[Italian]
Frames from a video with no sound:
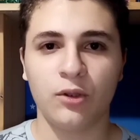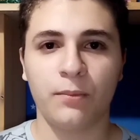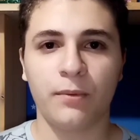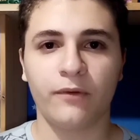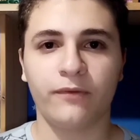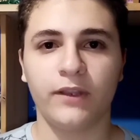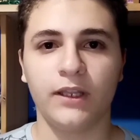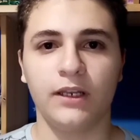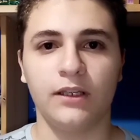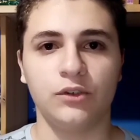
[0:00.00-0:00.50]
due
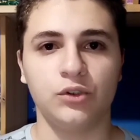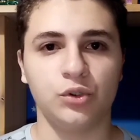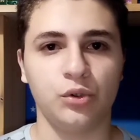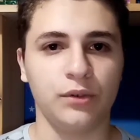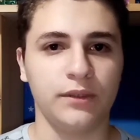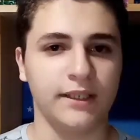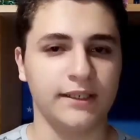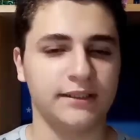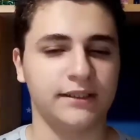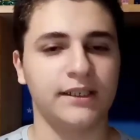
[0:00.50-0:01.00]
profili giù
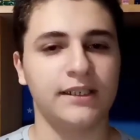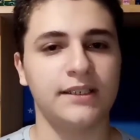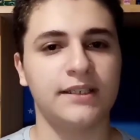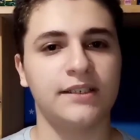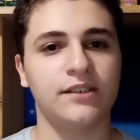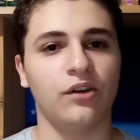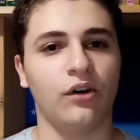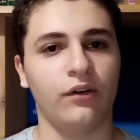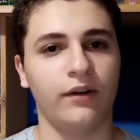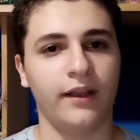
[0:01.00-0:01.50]
in
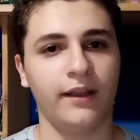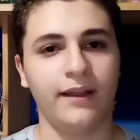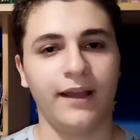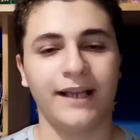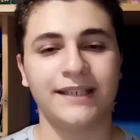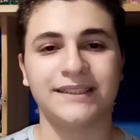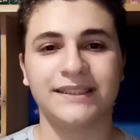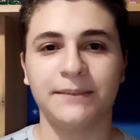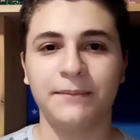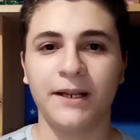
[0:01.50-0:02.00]
descrizione,
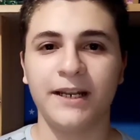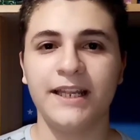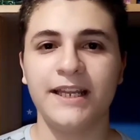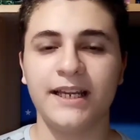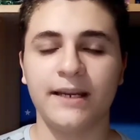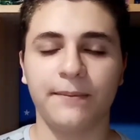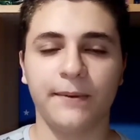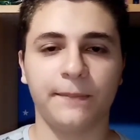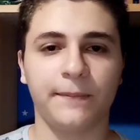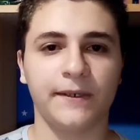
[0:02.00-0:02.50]
assieme al
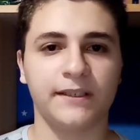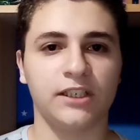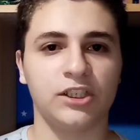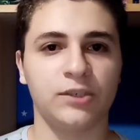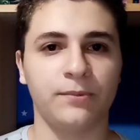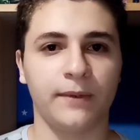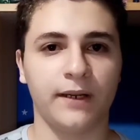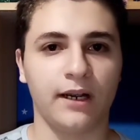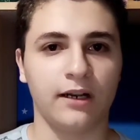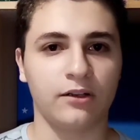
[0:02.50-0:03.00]
link per
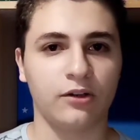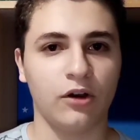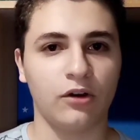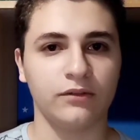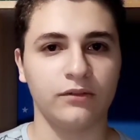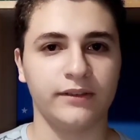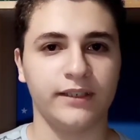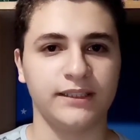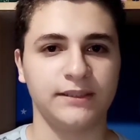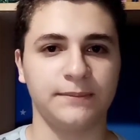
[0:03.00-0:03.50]
partecipare al
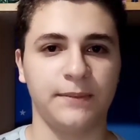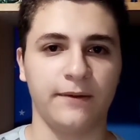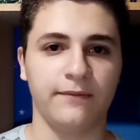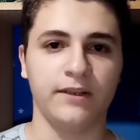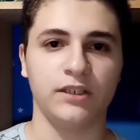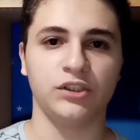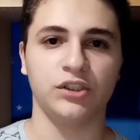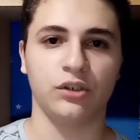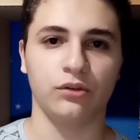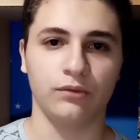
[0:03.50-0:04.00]
contest per
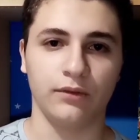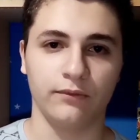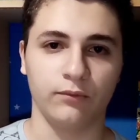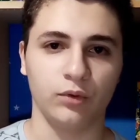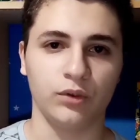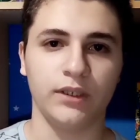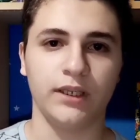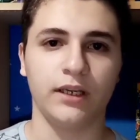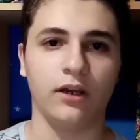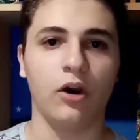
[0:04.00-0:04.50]
vincere un
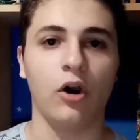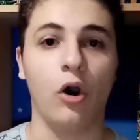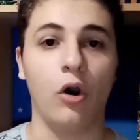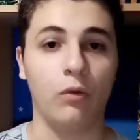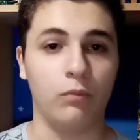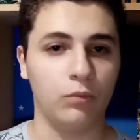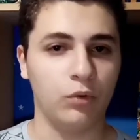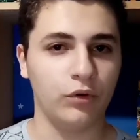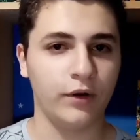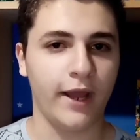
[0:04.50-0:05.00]
DVD o
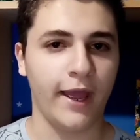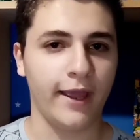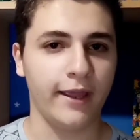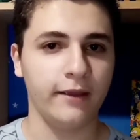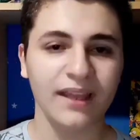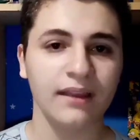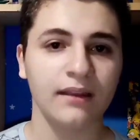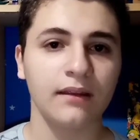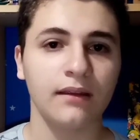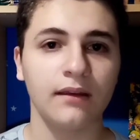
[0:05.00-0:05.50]
un
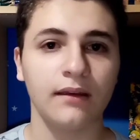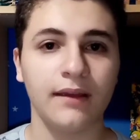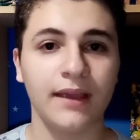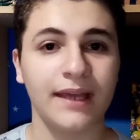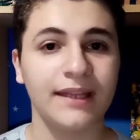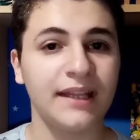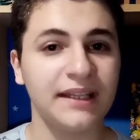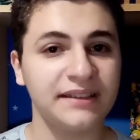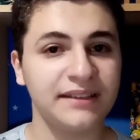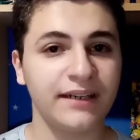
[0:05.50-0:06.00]
Blu-ray e
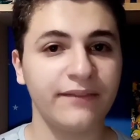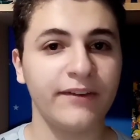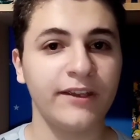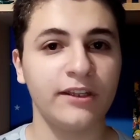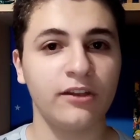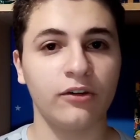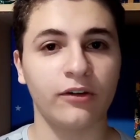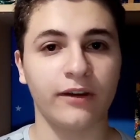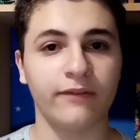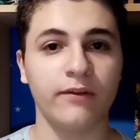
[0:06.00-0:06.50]
ad altri
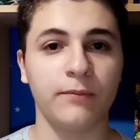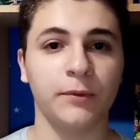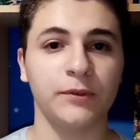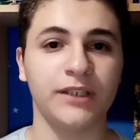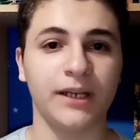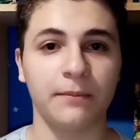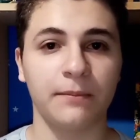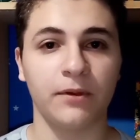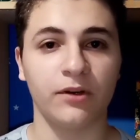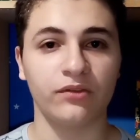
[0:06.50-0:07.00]
video che vi
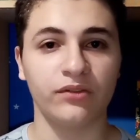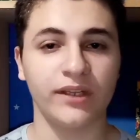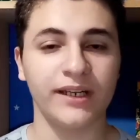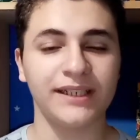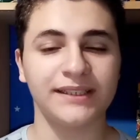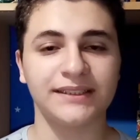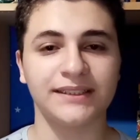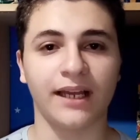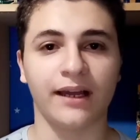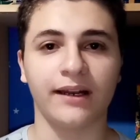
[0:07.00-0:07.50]
potrebbero
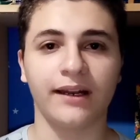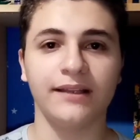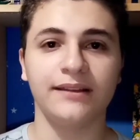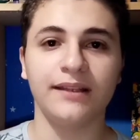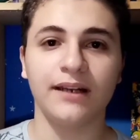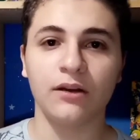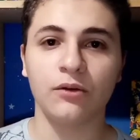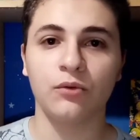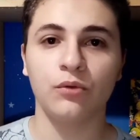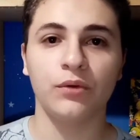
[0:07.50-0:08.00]
interessare,
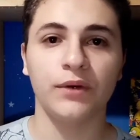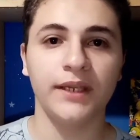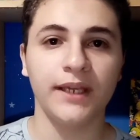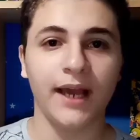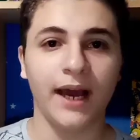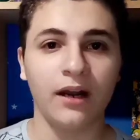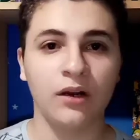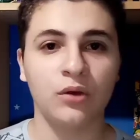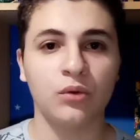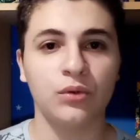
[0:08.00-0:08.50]
tra cui
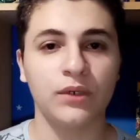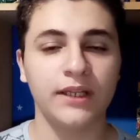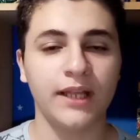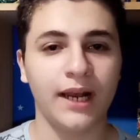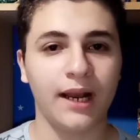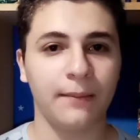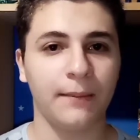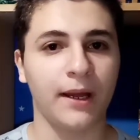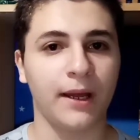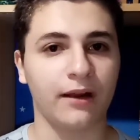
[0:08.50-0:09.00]
alcuni
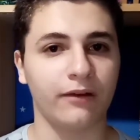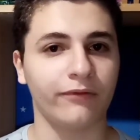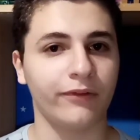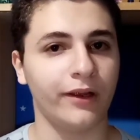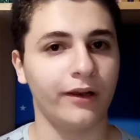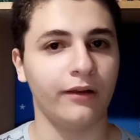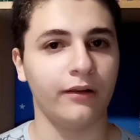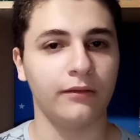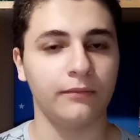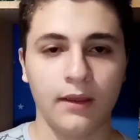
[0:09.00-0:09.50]
della
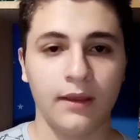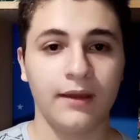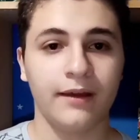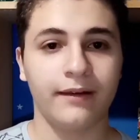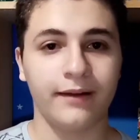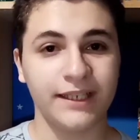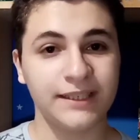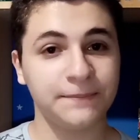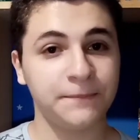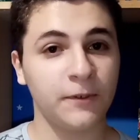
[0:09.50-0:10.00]
Marvel.
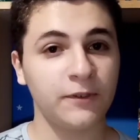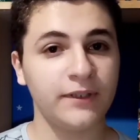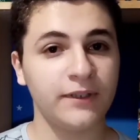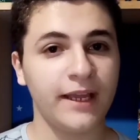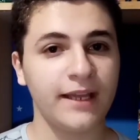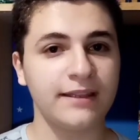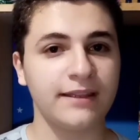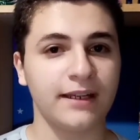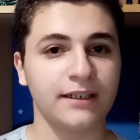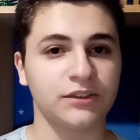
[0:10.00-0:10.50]

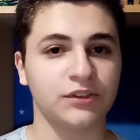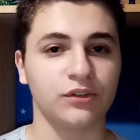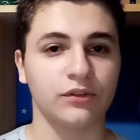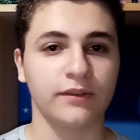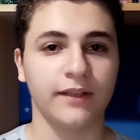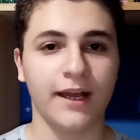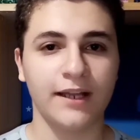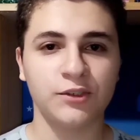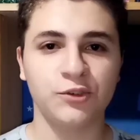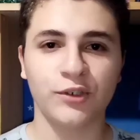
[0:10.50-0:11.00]
Rispondete al
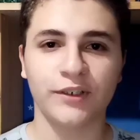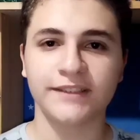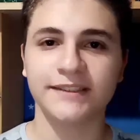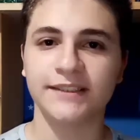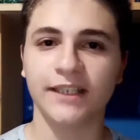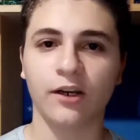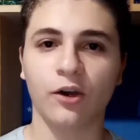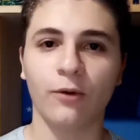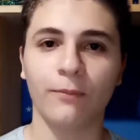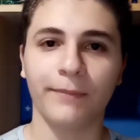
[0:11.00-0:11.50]
sondaggio che
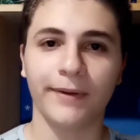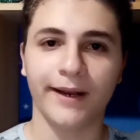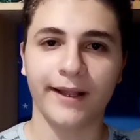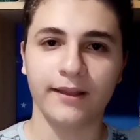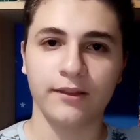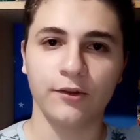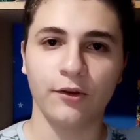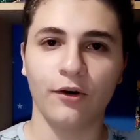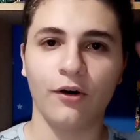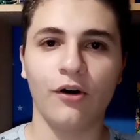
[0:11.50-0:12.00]
sta
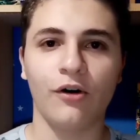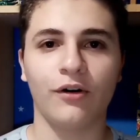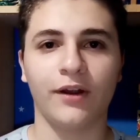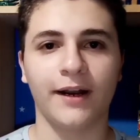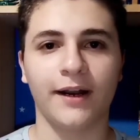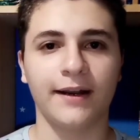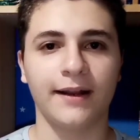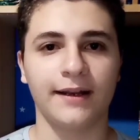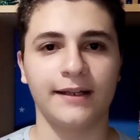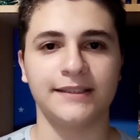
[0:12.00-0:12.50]
comparendo
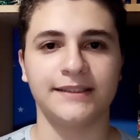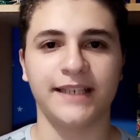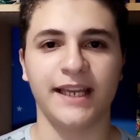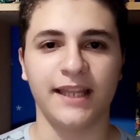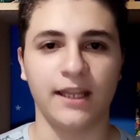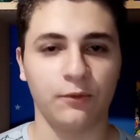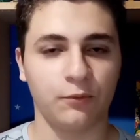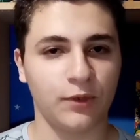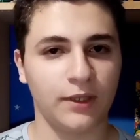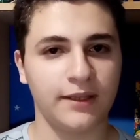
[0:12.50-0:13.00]
ora nelle
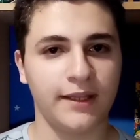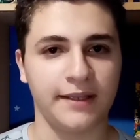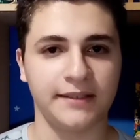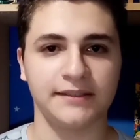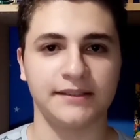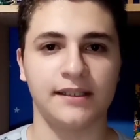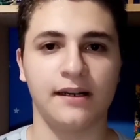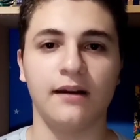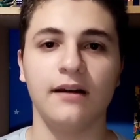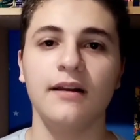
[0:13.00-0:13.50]
schede qui a
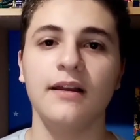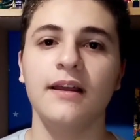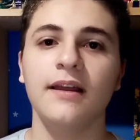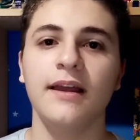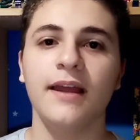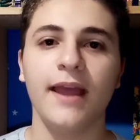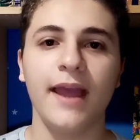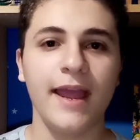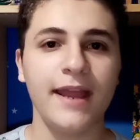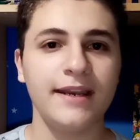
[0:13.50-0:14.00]
destra
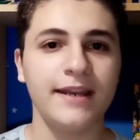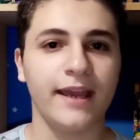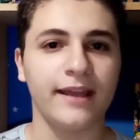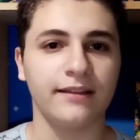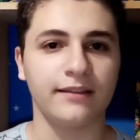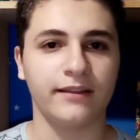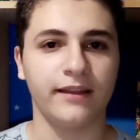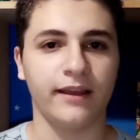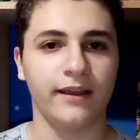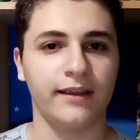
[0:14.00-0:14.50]
e
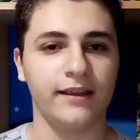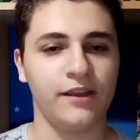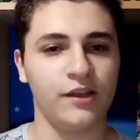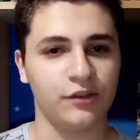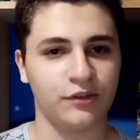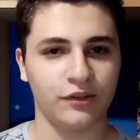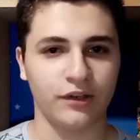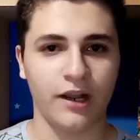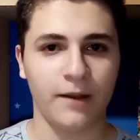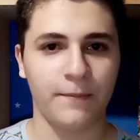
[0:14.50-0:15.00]
niente, io
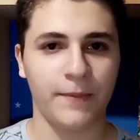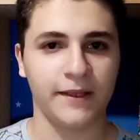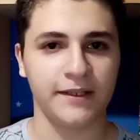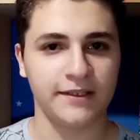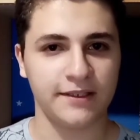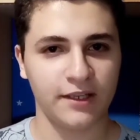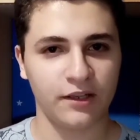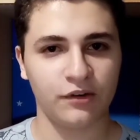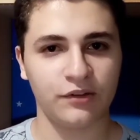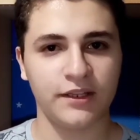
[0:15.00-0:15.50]
sono il
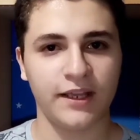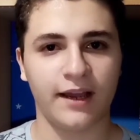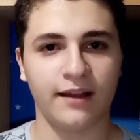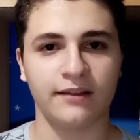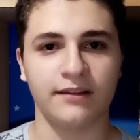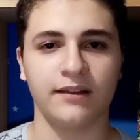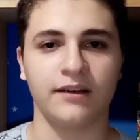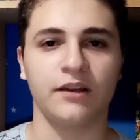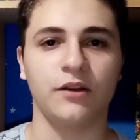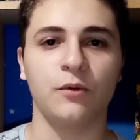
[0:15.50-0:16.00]
pensiero di
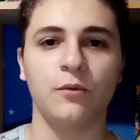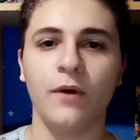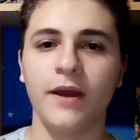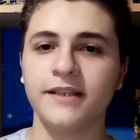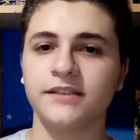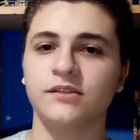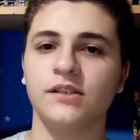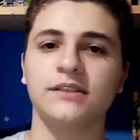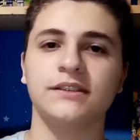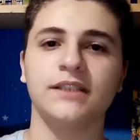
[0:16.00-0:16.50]
Andri,
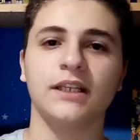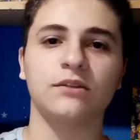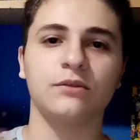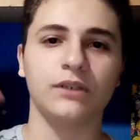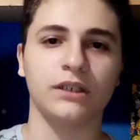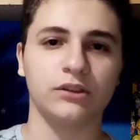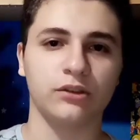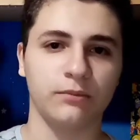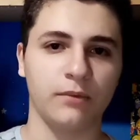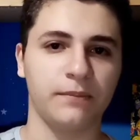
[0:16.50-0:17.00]
questo è stato un
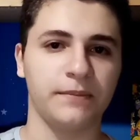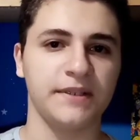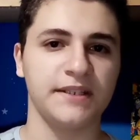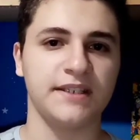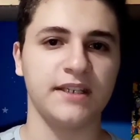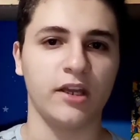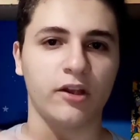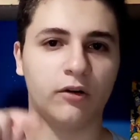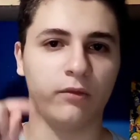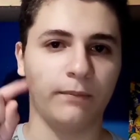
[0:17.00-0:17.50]
altro mio
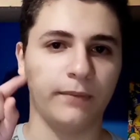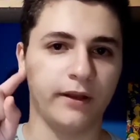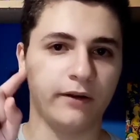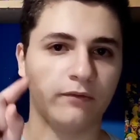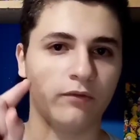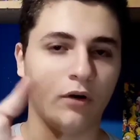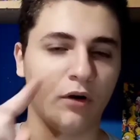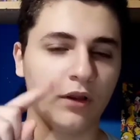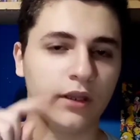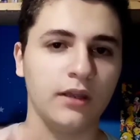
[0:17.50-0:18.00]
pensiero per
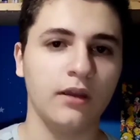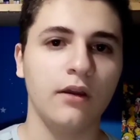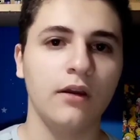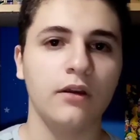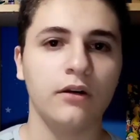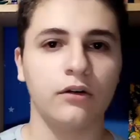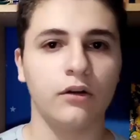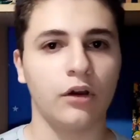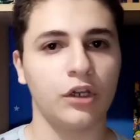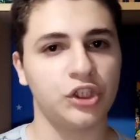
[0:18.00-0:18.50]
voi,
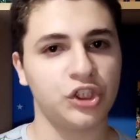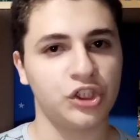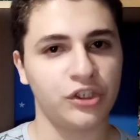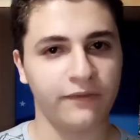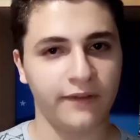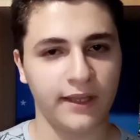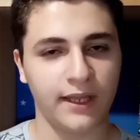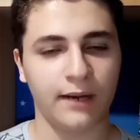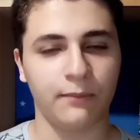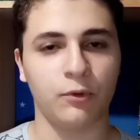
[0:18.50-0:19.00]
noi ci
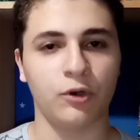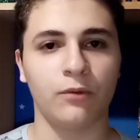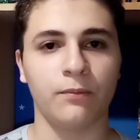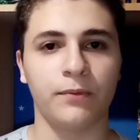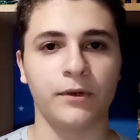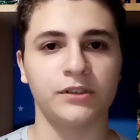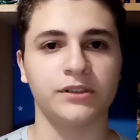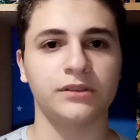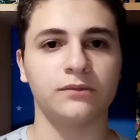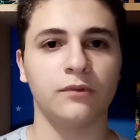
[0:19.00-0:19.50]
vedremo in un
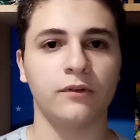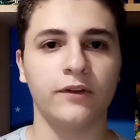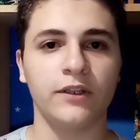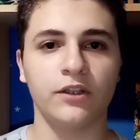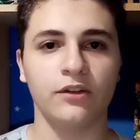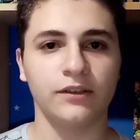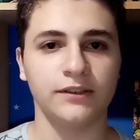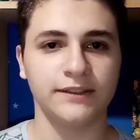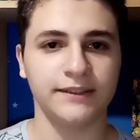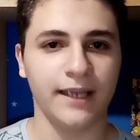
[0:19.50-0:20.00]
prossimo
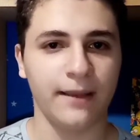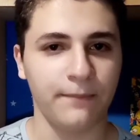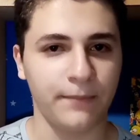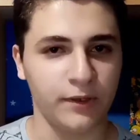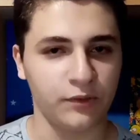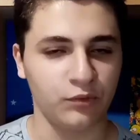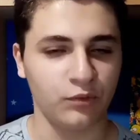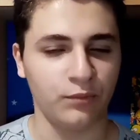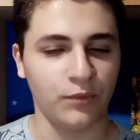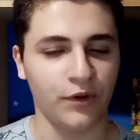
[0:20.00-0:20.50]
video
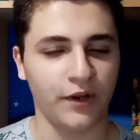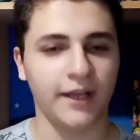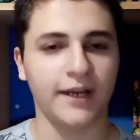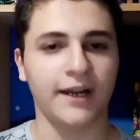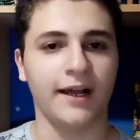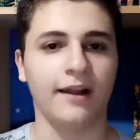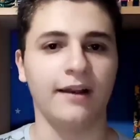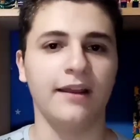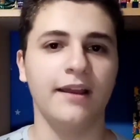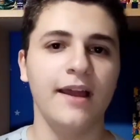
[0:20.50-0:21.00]
sempre sul mio
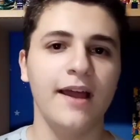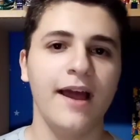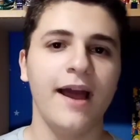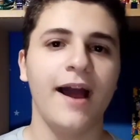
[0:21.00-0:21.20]
canale,